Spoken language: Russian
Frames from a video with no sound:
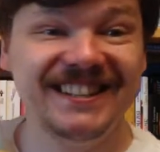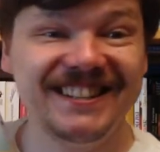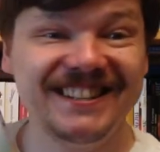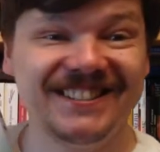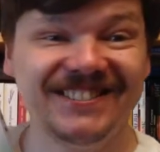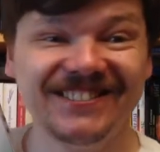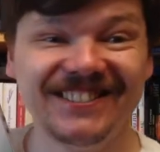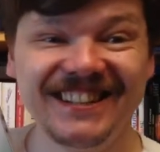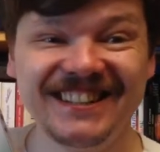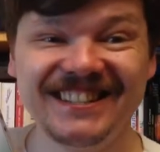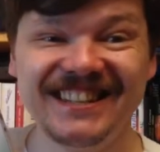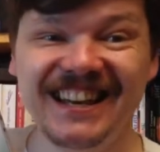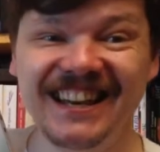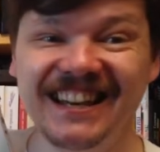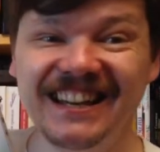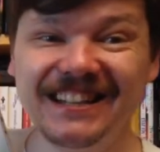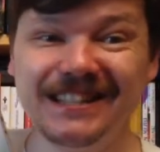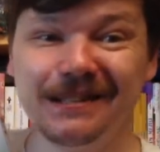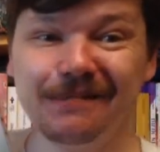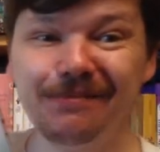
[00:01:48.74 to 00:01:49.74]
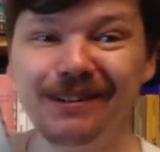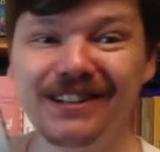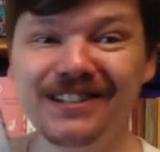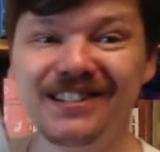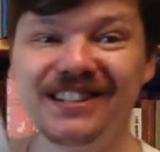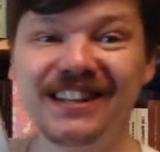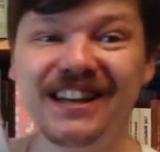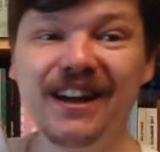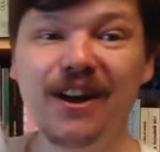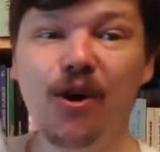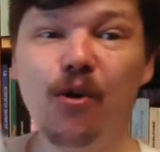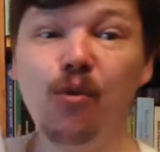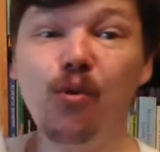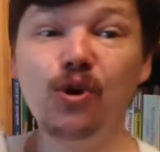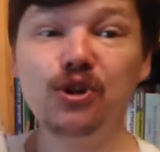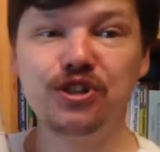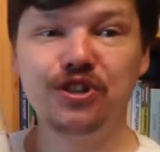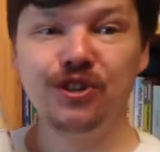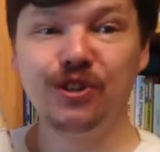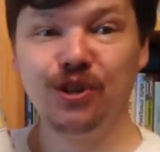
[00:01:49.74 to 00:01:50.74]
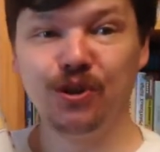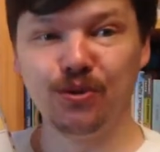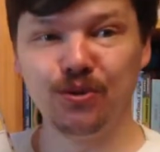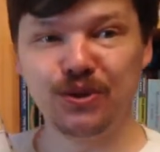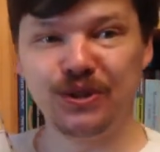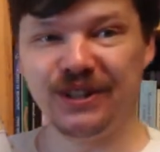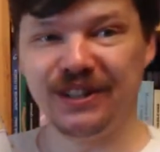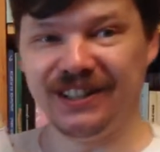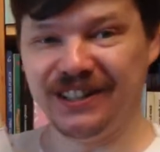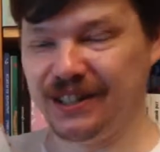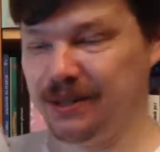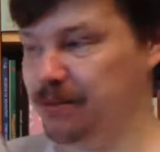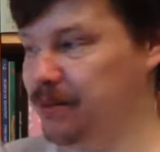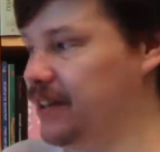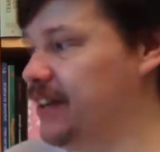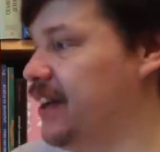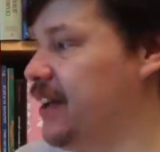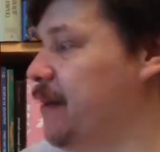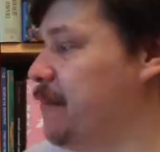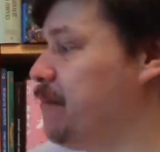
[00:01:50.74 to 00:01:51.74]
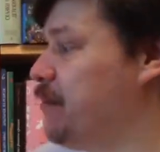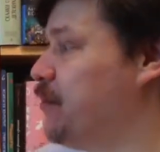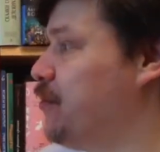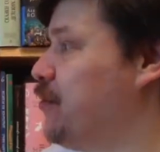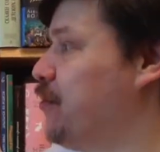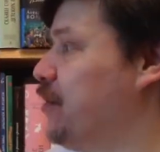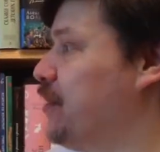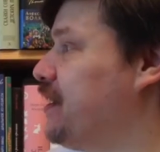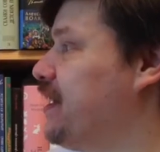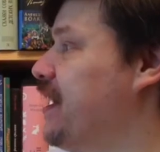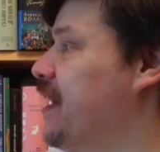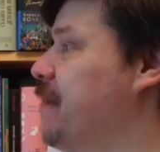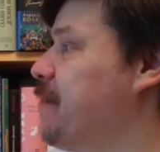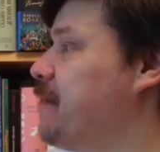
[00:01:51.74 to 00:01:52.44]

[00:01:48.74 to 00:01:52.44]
Здесь у нас изображена очень грустная рыба. Вот.